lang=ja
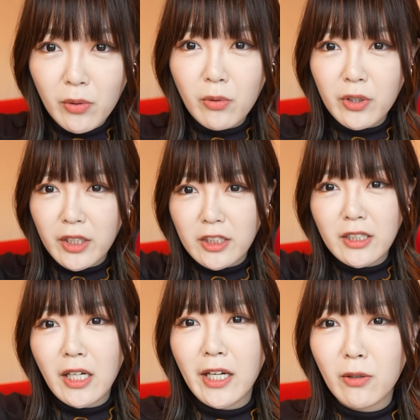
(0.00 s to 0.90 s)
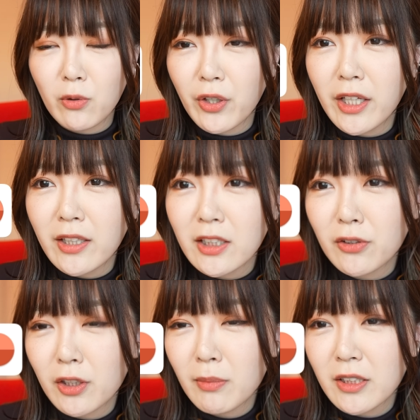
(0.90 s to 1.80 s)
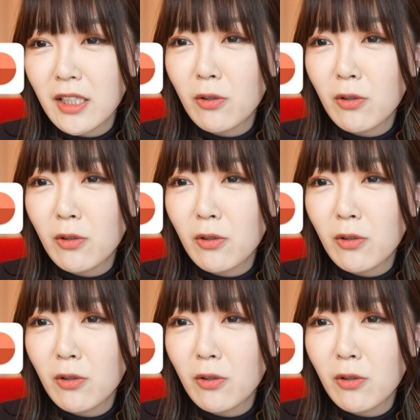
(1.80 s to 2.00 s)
ところでですね、はい、この辺出しておきますね。